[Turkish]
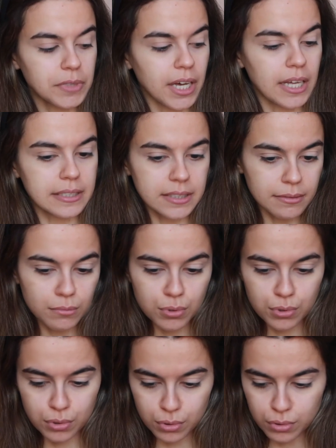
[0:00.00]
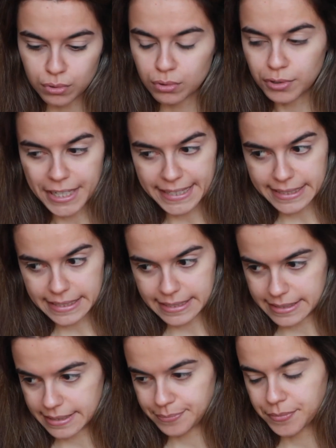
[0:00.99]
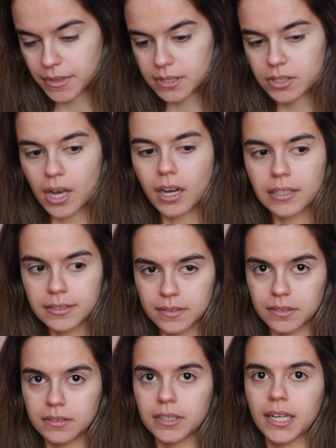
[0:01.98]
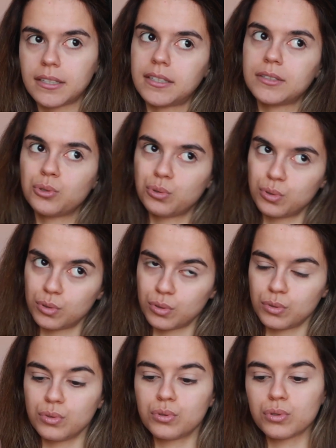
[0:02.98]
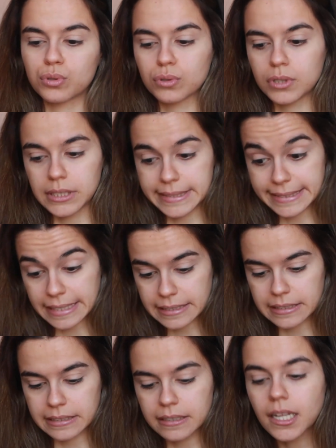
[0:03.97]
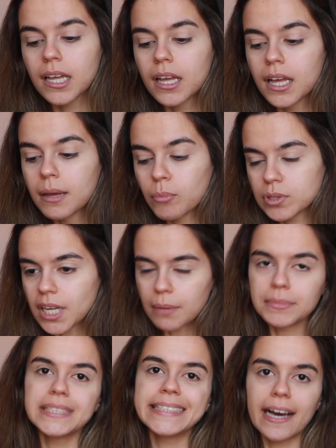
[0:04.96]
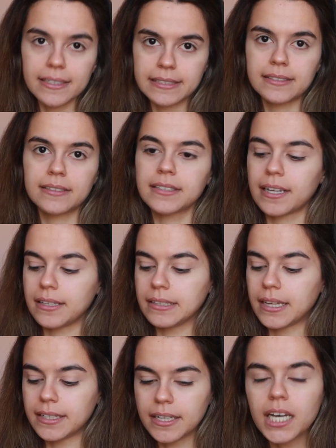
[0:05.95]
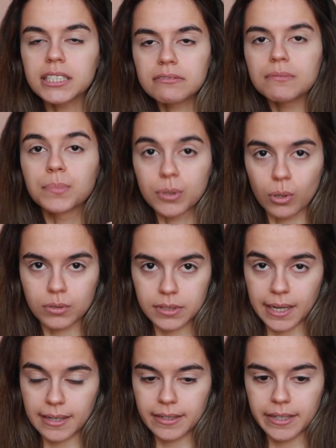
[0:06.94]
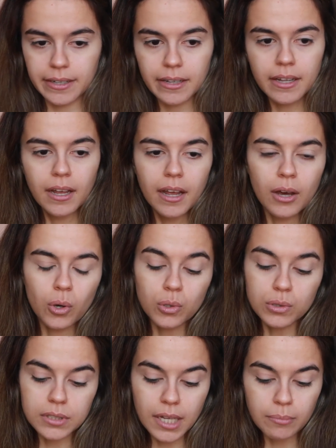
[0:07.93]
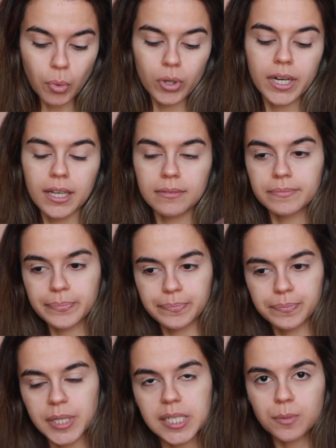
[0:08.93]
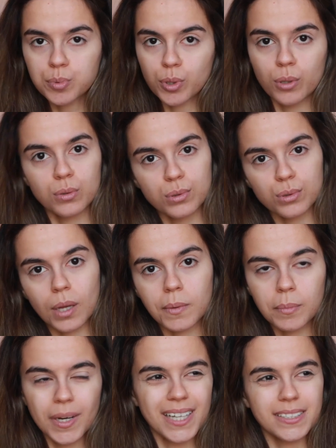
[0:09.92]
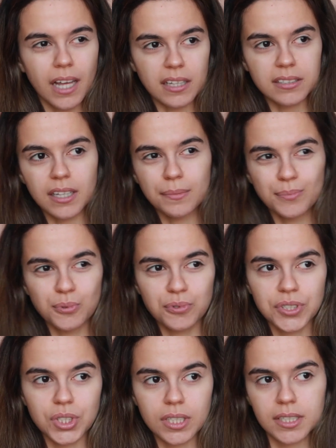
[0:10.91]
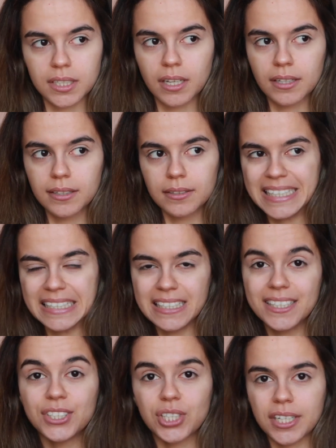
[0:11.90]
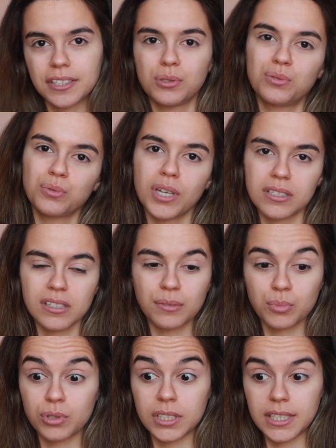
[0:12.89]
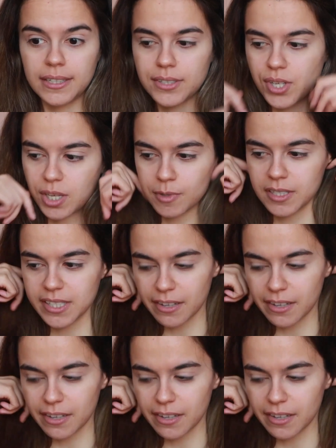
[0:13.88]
Şimdi Aslan Burcu'nun renkleri. altın rengi, turuncu, sarı. Böyle tam bir yaz rengi yani yaz ve bronz renkleri. O yüzden böyle biraz bronz ama biraz da Aslan Burcu için hani ilgi çekici çünkü aslan burçları ilgi çekmeyi